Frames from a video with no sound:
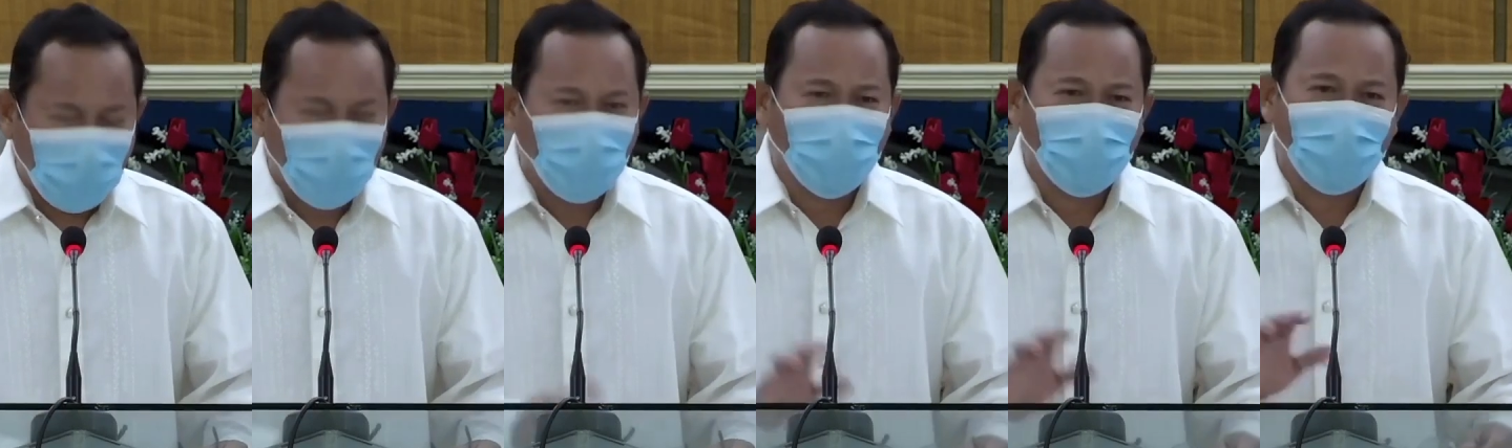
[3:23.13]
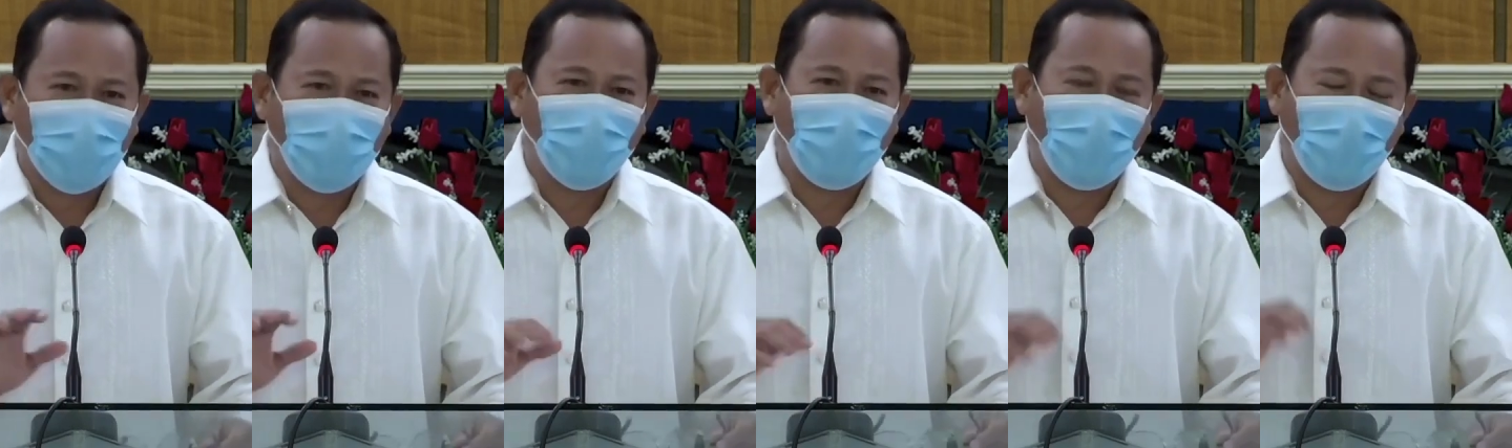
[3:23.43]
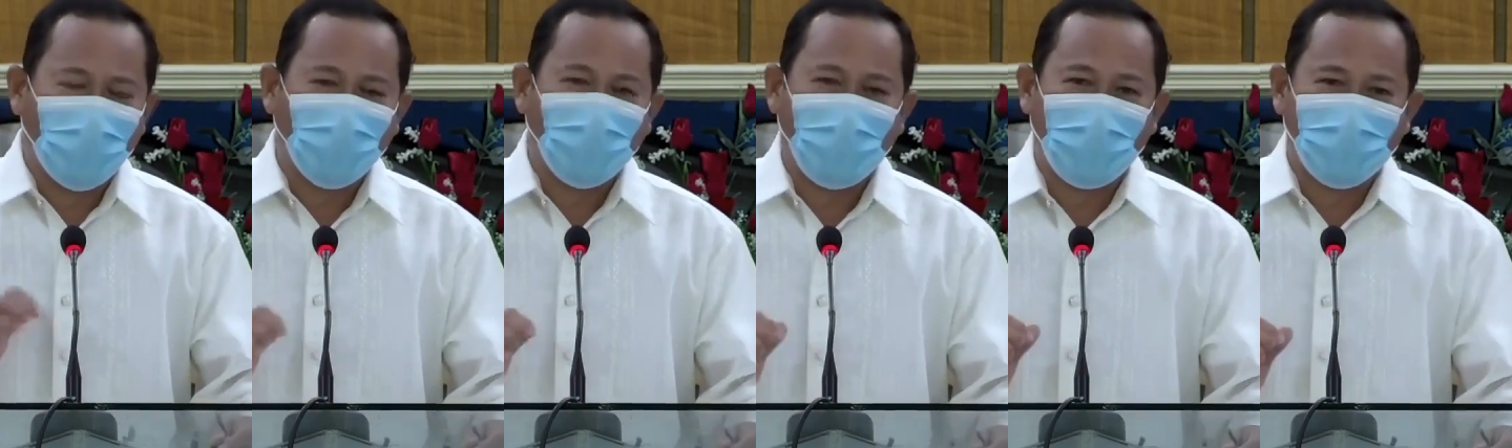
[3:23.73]
Nganong
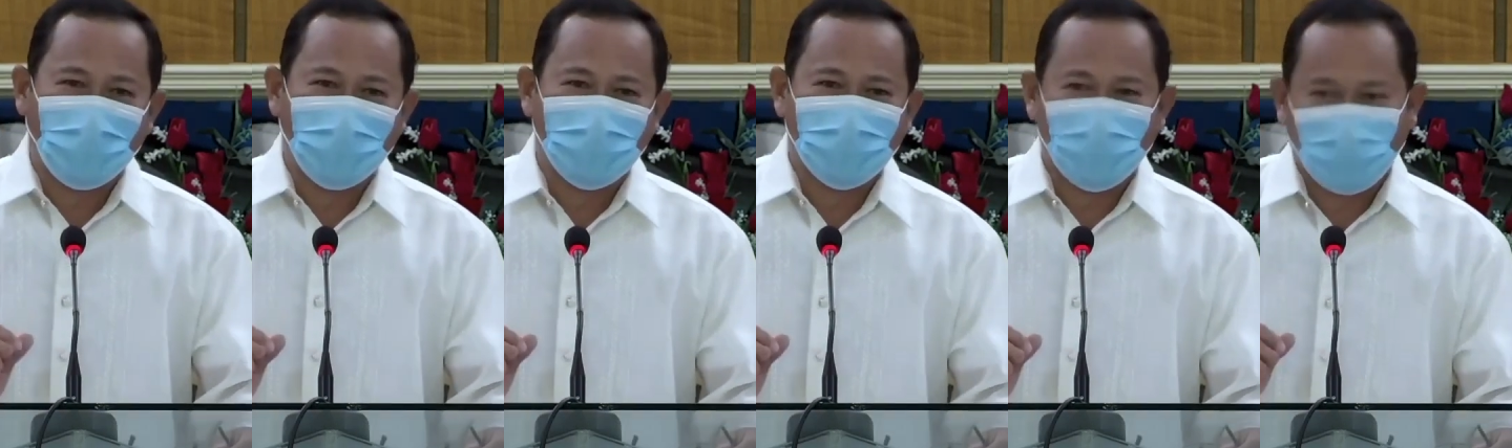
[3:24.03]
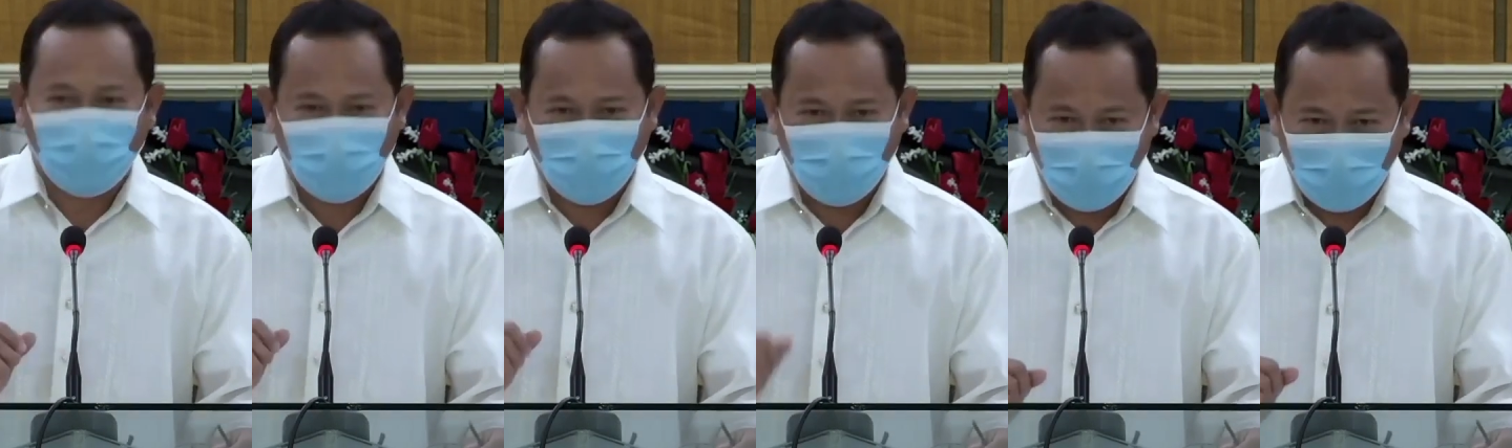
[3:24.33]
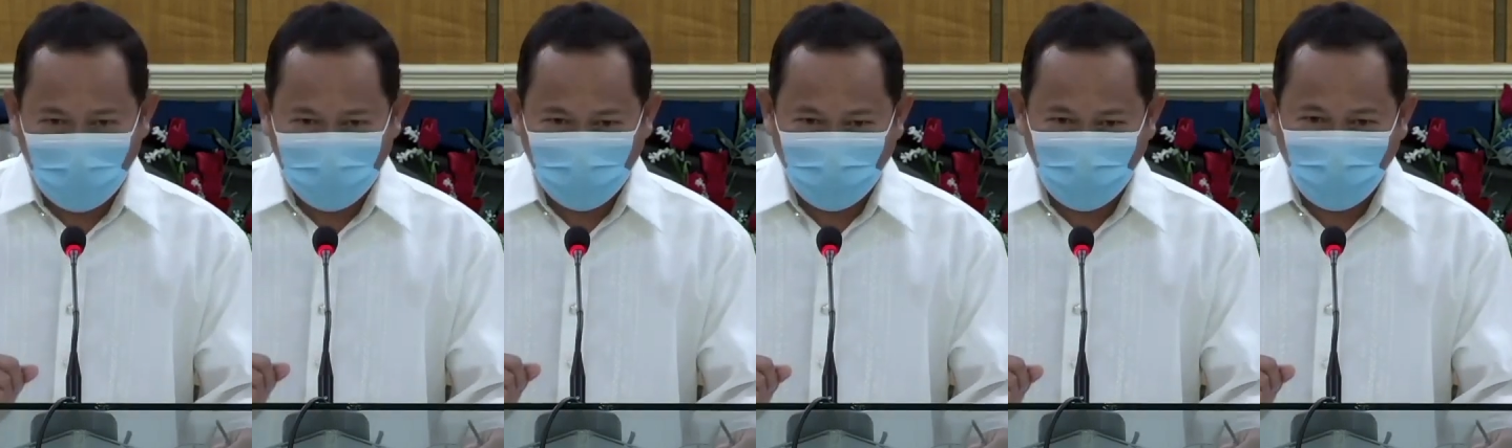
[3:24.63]
gihulagway man sa atong
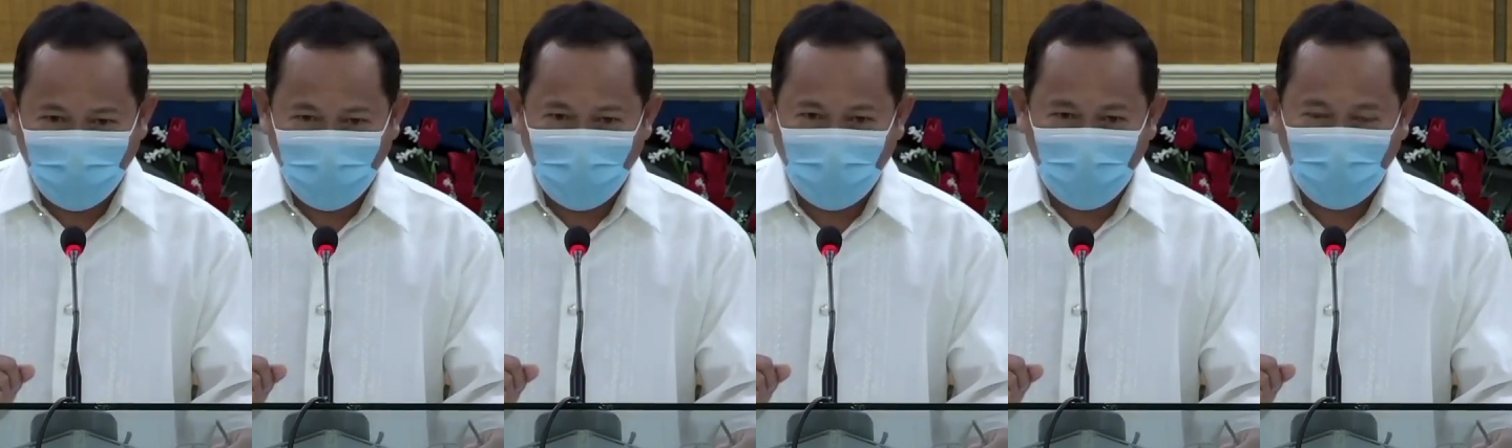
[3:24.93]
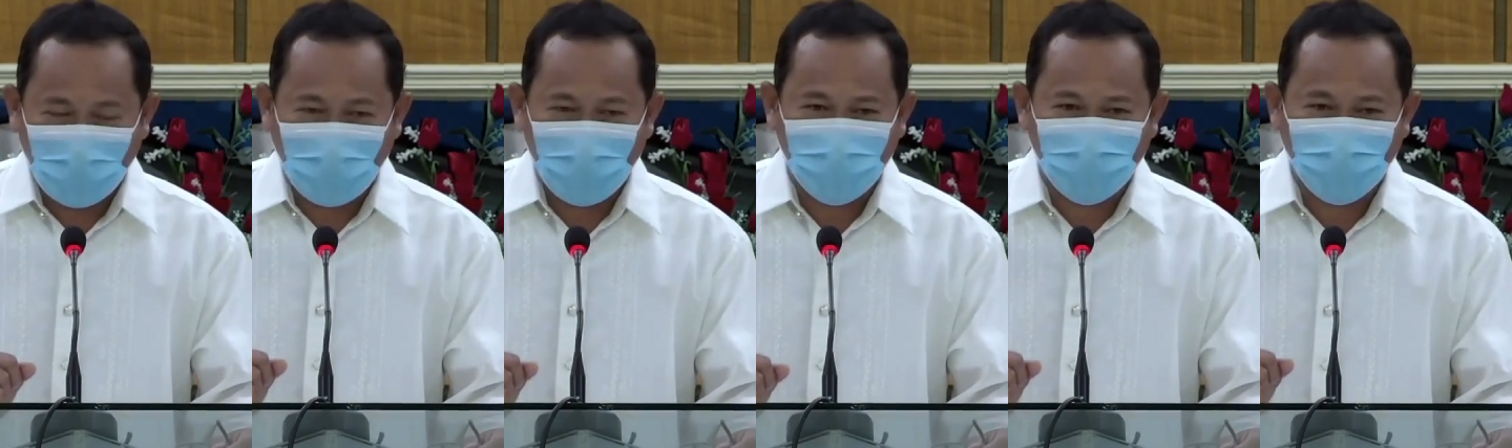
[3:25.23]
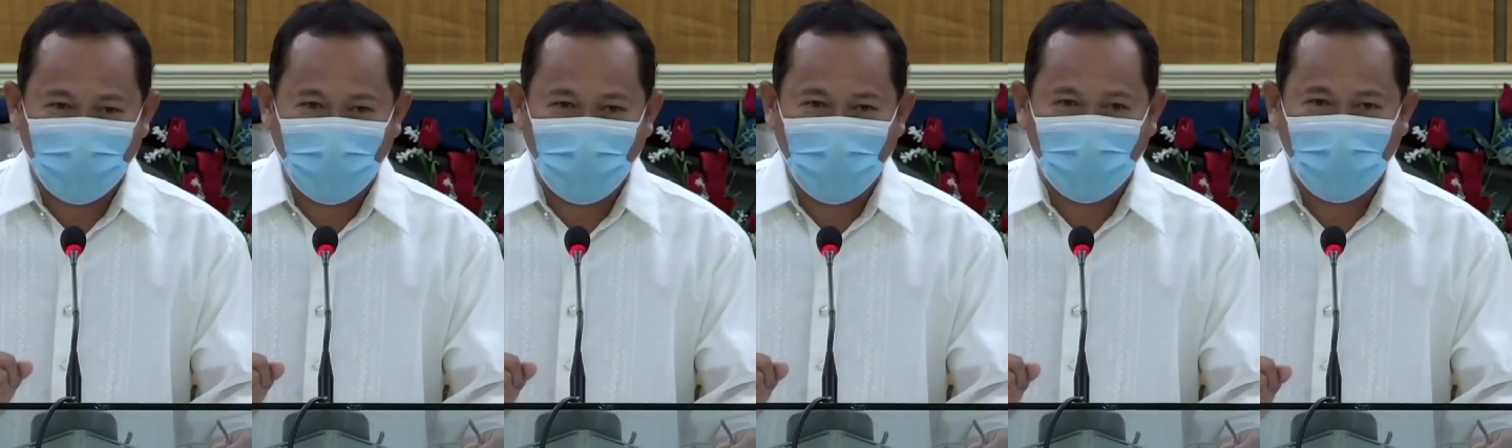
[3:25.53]
lesson mga
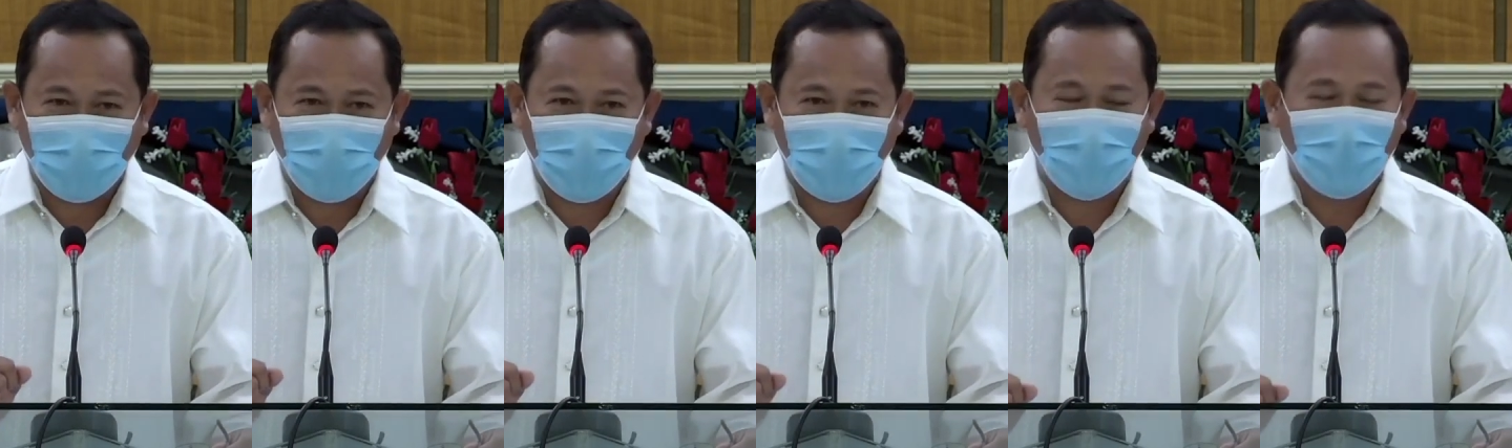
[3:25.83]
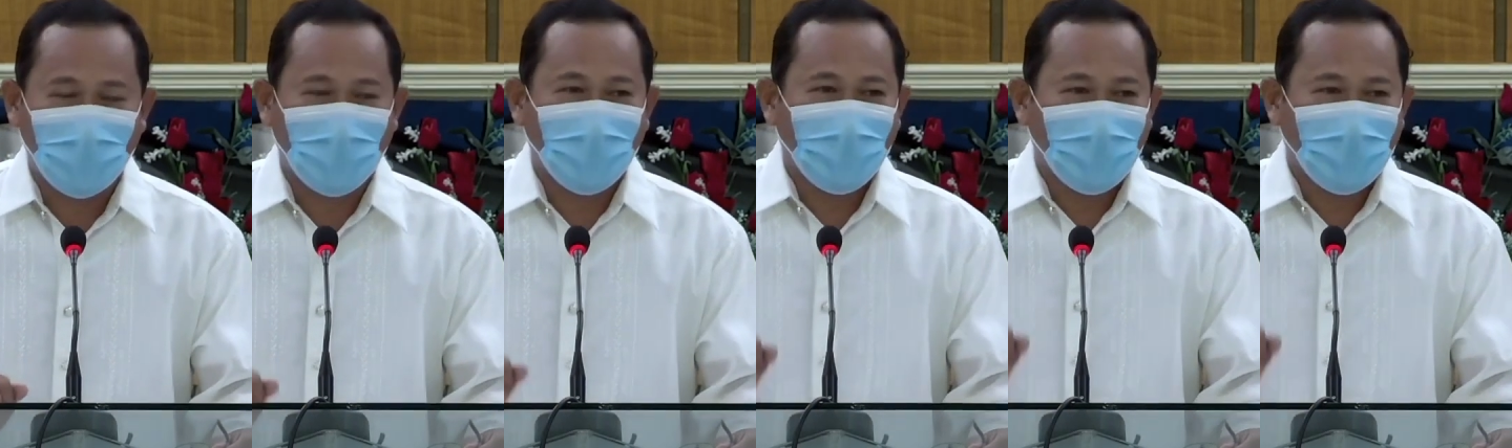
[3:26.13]
kaigsunan nga,